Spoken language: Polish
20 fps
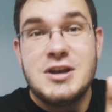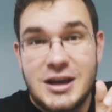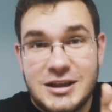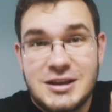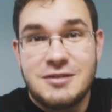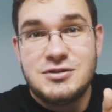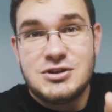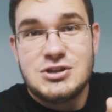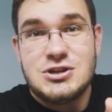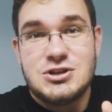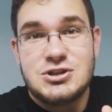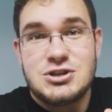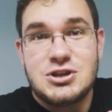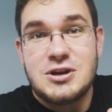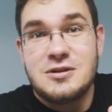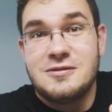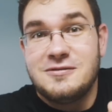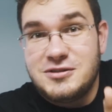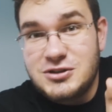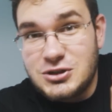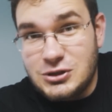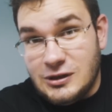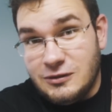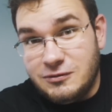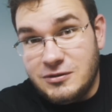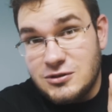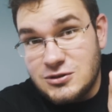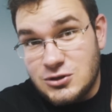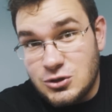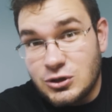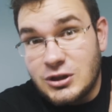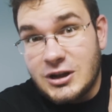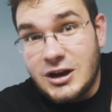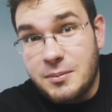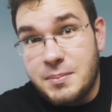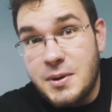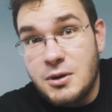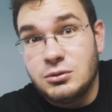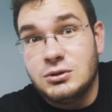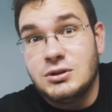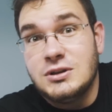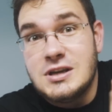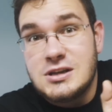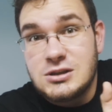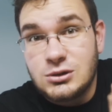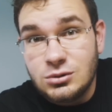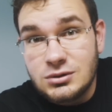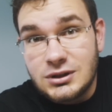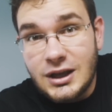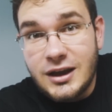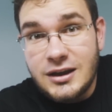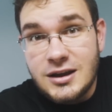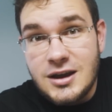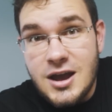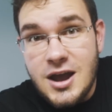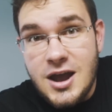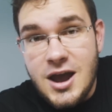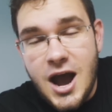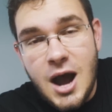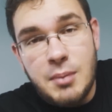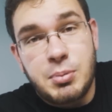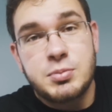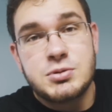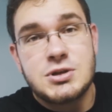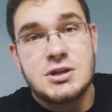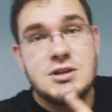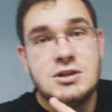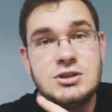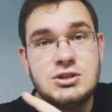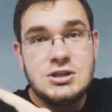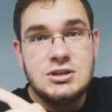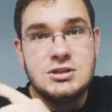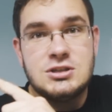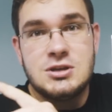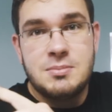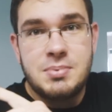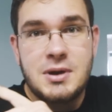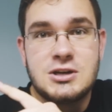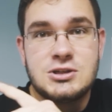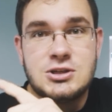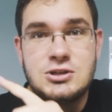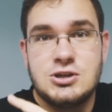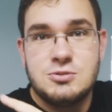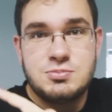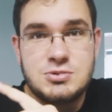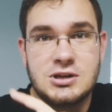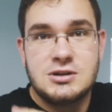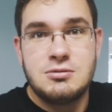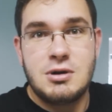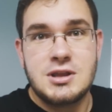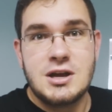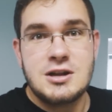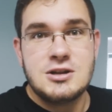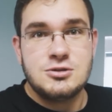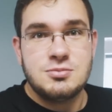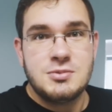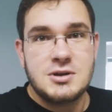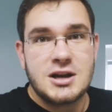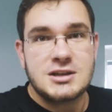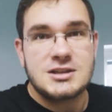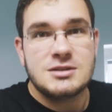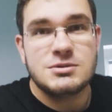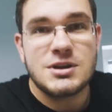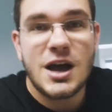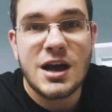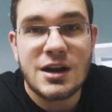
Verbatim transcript: Jak nie widzieliście, wizyty fizjoterapeuty jest tutaj, a poprzedni dzień, gdzie parę rzeczy przekładaliśmy razem z